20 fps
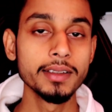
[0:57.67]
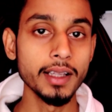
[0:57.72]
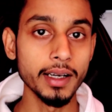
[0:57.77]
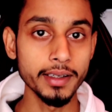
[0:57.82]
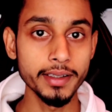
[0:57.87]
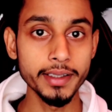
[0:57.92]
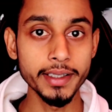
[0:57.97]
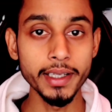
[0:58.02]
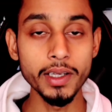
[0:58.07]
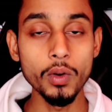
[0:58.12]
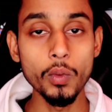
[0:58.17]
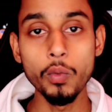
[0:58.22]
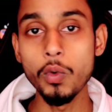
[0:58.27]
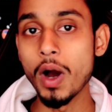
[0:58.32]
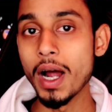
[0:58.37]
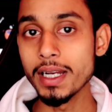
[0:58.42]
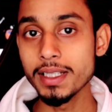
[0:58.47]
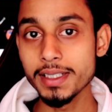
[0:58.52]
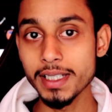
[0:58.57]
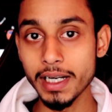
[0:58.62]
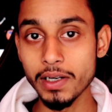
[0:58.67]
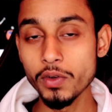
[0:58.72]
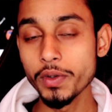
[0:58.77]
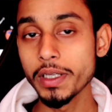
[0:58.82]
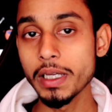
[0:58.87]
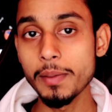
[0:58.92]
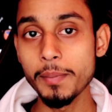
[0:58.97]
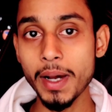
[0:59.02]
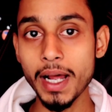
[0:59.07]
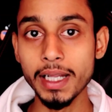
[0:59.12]
31
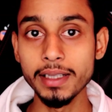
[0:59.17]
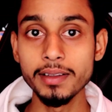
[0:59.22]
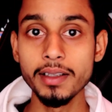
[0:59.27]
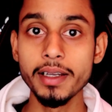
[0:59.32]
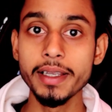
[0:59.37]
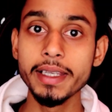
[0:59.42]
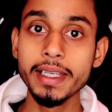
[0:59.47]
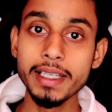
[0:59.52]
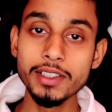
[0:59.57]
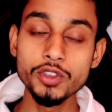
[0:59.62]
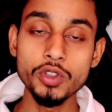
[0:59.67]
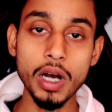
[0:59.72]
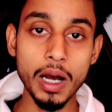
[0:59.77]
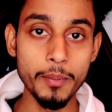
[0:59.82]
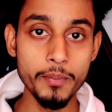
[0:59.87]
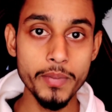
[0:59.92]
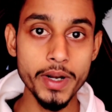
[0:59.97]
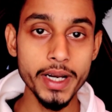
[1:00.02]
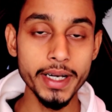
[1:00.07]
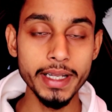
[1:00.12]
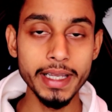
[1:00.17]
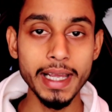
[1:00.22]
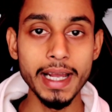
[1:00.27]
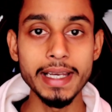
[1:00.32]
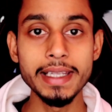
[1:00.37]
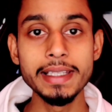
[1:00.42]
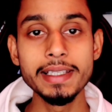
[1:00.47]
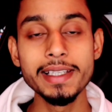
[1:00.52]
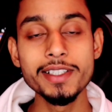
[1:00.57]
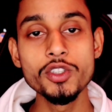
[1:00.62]
जनवरी के बाद ये जो अपडेट है
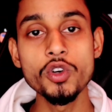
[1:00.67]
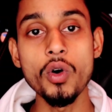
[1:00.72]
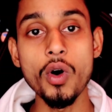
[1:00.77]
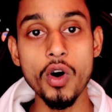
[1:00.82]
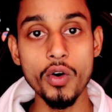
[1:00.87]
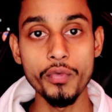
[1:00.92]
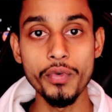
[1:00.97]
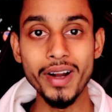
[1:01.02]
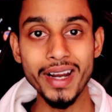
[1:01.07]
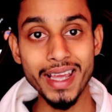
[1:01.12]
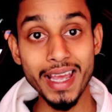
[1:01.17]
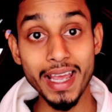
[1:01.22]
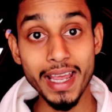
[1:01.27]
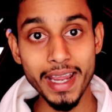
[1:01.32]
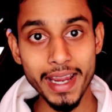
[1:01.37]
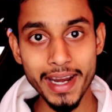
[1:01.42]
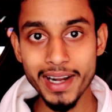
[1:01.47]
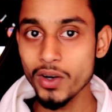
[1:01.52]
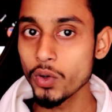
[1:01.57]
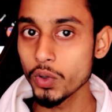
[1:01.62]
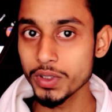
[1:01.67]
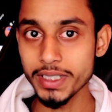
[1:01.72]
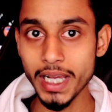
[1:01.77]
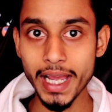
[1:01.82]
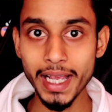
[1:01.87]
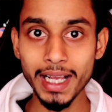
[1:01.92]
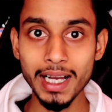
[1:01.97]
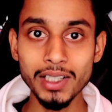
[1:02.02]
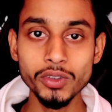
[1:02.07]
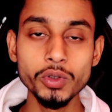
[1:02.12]
यानी ये जो ऑफर है एंड हो
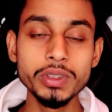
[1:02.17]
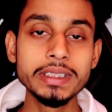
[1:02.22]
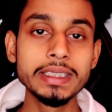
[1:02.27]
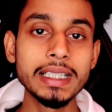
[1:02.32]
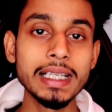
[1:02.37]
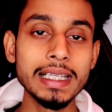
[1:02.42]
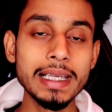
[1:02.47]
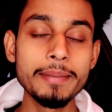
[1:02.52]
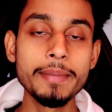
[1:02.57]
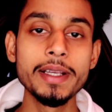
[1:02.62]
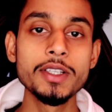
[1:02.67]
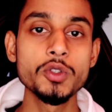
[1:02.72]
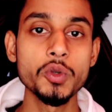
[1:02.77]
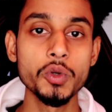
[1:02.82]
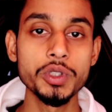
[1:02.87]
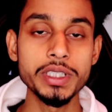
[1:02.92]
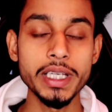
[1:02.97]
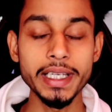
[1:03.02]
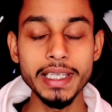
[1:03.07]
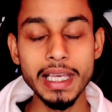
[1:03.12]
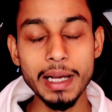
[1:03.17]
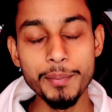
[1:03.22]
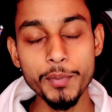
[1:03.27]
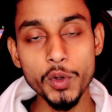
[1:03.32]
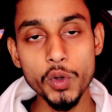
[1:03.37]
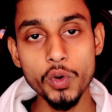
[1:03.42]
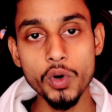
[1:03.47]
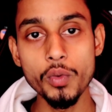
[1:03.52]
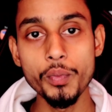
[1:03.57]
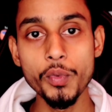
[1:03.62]
जाएगा तो इसके लिए मैं सोचा कि
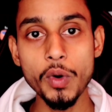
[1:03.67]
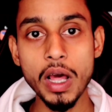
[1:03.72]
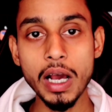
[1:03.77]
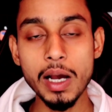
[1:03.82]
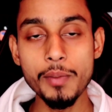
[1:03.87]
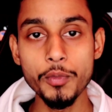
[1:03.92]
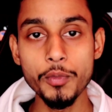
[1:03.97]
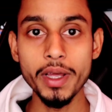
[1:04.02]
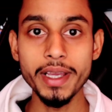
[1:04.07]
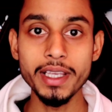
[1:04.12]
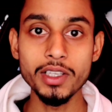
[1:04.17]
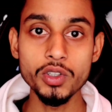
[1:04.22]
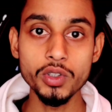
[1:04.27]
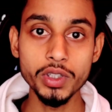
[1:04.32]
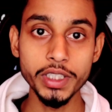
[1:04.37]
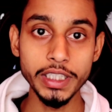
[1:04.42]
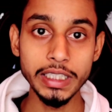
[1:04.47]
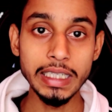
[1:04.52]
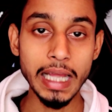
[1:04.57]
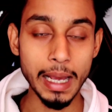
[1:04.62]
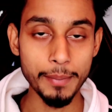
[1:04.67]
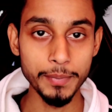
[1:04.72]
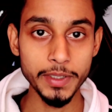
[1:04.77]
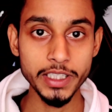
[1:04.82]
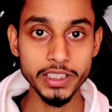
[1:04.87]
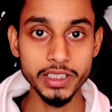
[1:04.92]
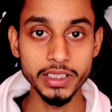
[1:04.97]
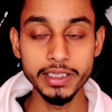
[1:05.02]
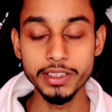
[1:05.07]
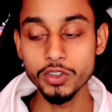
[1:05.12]
आप लोगों को पूरा पूरा ये जो तीन
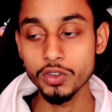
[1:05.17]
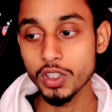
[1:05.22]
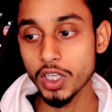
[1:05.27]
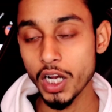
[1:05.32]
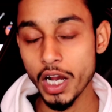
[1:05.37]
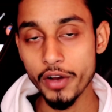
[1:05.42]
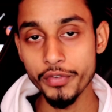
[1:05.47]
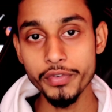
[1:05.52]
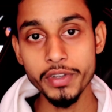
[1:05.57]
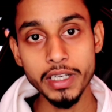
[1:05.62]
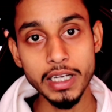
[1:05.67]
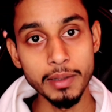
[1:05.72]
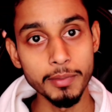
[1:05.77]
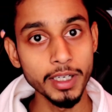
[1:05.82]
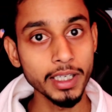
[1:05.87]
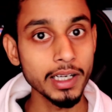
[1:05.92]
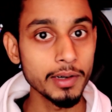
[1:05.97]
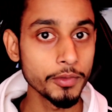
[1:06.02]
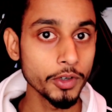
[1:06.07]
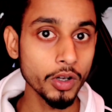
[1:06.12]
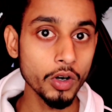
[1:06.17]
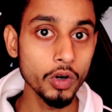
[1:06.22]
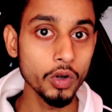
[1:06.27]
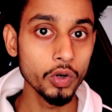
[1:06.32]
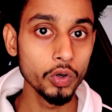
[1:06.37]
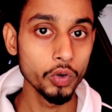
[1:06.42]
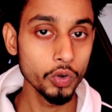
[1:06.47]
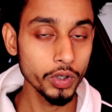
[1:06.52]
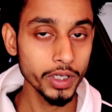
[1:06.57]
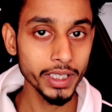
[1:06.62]
एप्लीकेशन है जो काफ़ी कमल का आप लोग
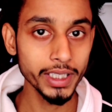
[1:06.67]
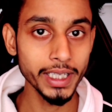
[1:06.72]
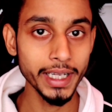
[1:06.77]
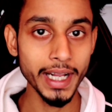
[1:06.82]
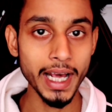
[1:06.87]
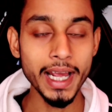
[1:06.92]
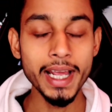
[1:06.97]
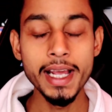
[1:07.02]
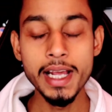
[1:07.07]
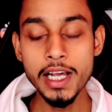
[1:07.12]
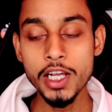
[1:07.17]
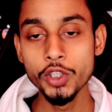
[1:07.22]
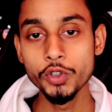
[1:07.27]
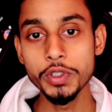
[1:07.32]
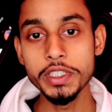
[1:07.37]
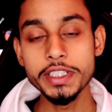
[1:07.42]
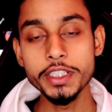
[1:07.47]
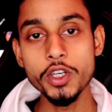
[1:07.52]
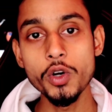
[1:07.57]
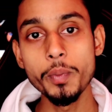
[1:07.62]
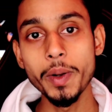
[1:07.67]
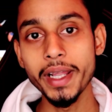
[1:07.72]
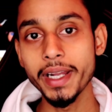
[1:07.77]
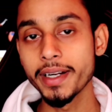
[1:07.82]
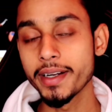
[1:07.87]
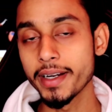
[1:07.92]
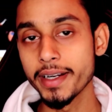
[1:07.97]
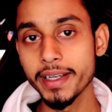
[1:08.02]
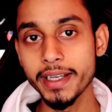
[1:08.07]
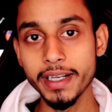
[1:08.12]
को लूट दे रहा है तो इसके ऊपर
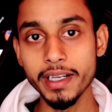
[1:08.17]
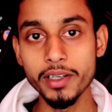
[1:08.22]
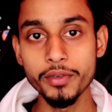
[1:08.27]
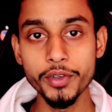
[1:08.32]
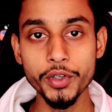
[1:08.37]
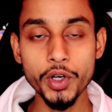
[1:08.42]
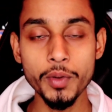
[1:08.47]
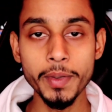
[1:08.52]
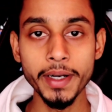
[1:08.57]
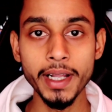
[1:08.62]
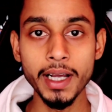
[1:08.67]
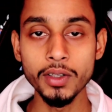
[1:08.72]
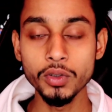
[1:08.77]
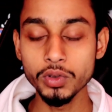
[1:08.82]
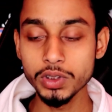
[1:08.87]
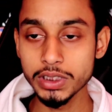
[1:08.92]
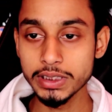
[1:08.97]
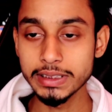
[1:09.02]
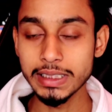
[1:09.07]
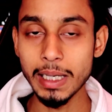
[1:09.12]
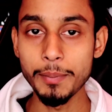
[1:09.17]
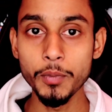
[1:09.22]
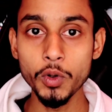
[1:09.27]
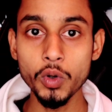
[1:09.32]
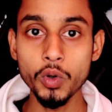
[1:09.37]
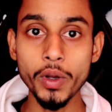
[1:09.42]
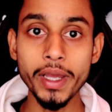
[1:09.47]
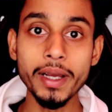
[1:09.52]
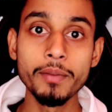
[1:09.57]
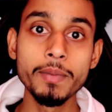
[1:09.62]
एक डेडिकेटेड वीडियो बना दूं जिससे आप
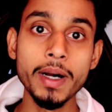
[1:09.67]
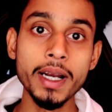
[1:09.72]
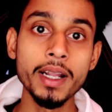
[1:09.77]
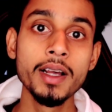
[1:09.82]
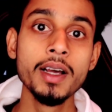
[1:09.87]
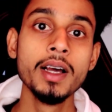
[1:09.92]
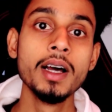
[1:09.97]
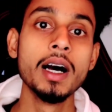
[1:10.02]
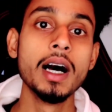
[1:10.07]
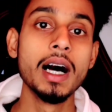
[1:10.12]
लोग को एक बार